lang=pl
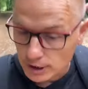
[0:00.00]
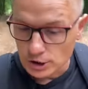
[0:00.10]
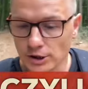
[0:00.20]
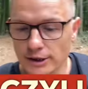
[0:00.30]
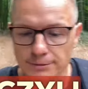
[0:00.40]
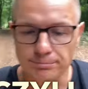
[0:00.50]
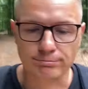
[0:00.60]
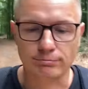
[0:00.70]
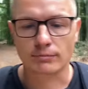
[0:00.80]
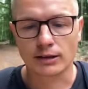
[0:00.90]
czyli
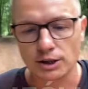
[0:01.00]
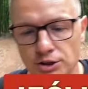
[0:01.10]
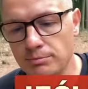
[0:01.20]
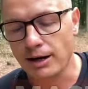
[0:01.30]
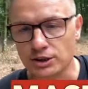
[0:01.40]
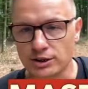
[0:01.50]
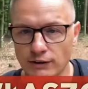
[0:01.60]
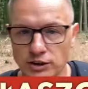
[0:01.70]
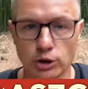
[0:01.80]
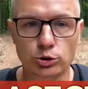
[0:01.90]
mm, jeśli masz
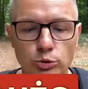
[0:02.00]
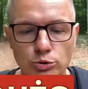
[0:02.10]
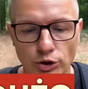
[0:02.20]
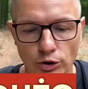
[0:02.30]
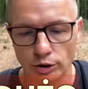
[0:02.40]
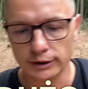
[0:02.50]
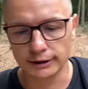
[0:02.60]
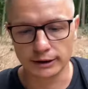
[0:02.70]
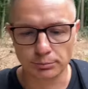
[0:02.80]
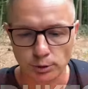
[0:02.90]
zwłaszcza dużo
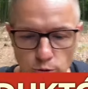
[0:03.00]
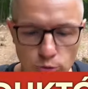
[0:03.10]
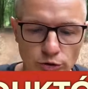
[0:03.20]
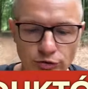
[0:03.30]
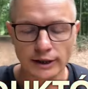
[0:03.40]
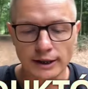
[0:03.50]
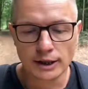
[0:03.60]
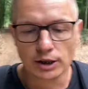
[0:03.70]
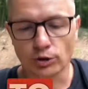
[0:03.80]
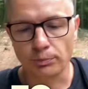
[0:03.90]
e, produktów,
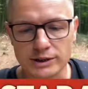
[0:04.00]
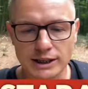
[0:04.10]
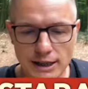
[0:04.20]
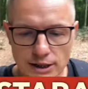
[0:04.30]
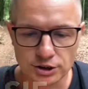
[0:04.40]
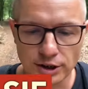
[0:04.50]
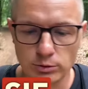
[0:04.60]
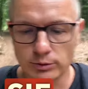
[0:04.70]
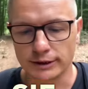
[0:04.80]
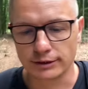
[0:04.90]
to postaraj się
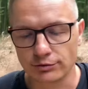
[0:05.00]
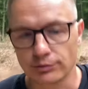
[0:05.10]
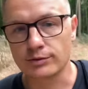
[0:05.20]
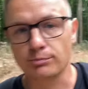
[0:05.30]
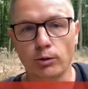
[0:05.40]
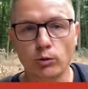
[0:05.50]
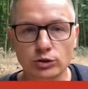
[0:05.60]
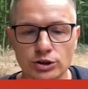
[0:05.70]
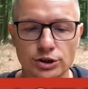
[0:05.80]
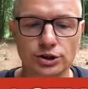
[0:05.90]
e,
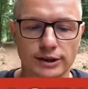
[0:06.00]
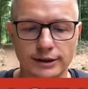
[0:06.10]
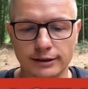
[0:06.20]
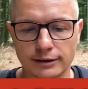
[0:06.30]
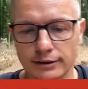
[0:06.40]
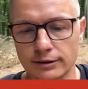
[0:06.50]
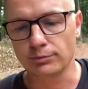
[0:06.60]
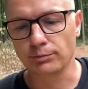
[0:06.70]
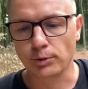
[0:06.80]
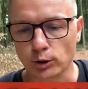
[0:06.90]
połączyć
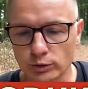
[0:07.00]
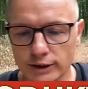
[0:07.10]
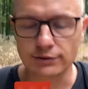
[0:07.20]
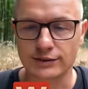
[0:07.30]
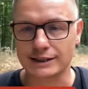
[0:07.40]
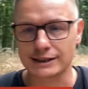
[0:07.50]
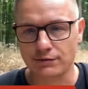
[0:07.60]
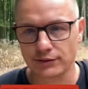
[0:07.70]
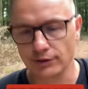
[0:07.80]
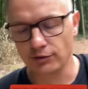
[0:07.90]
produkty w
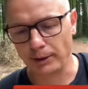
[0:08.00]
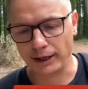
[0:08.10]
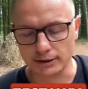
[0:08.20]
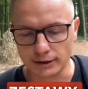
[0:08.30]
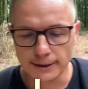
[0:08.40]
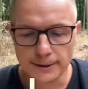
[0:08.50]
zestawy, w pakiety.